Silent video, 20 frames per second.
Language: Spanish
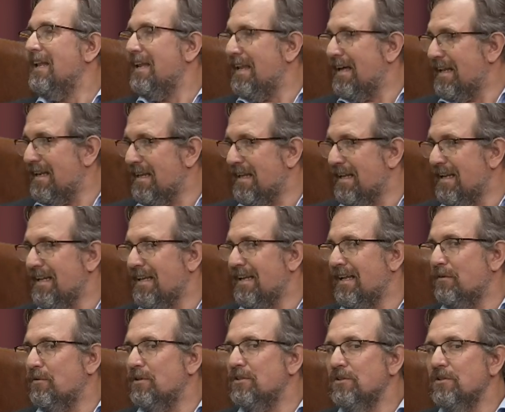
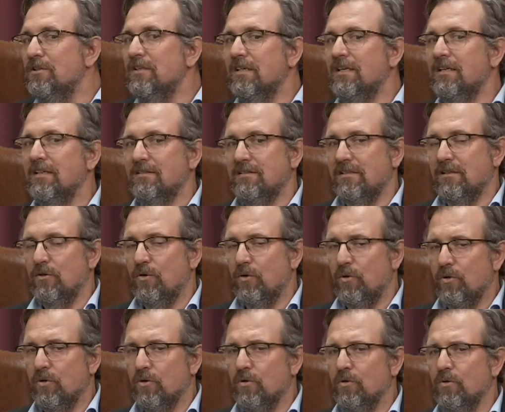la, cuestión es que se
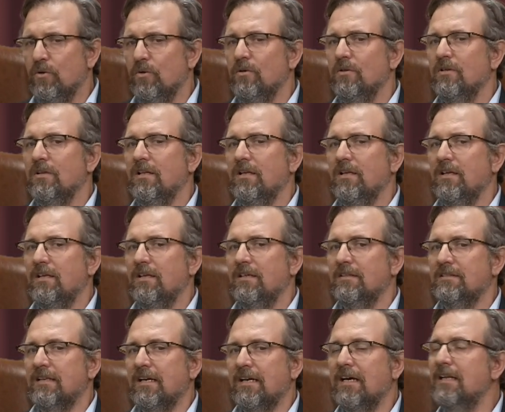logró eh,
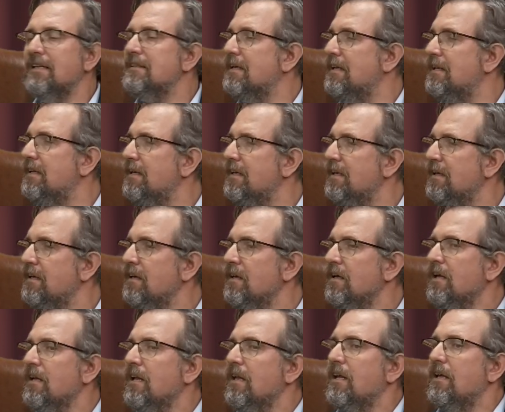sacar esa ley
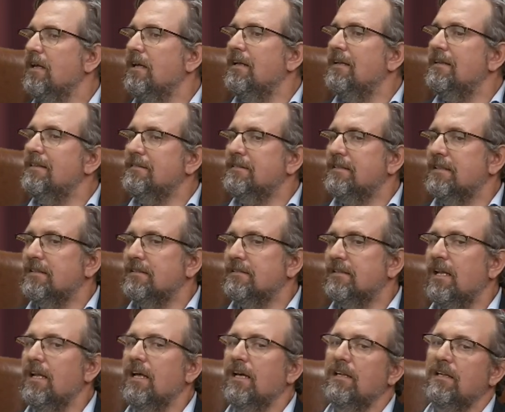
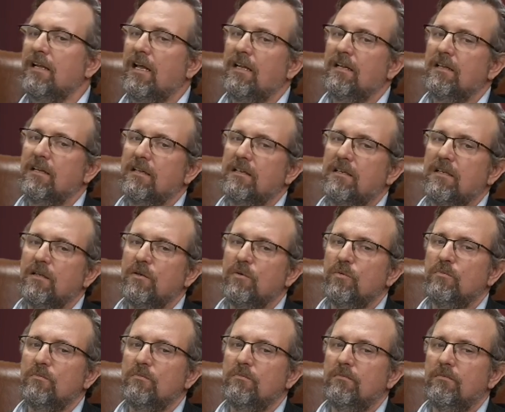tal adquiere
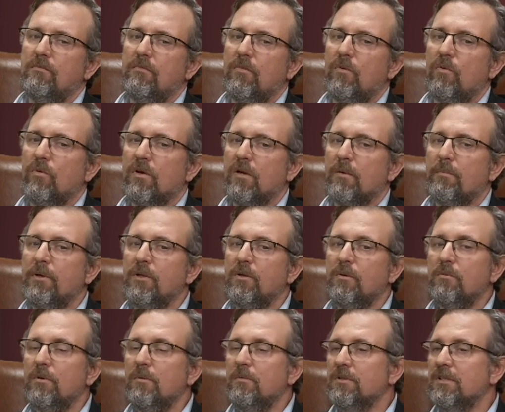un,
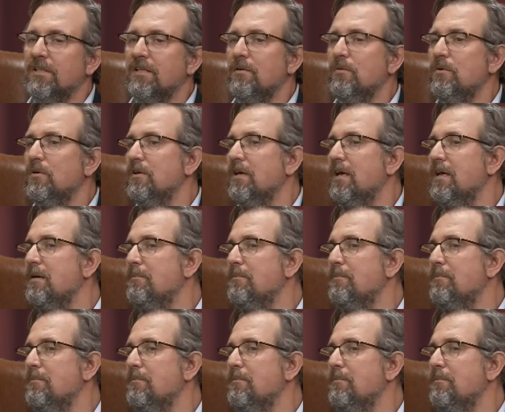respeto muy importante. Y bueno, y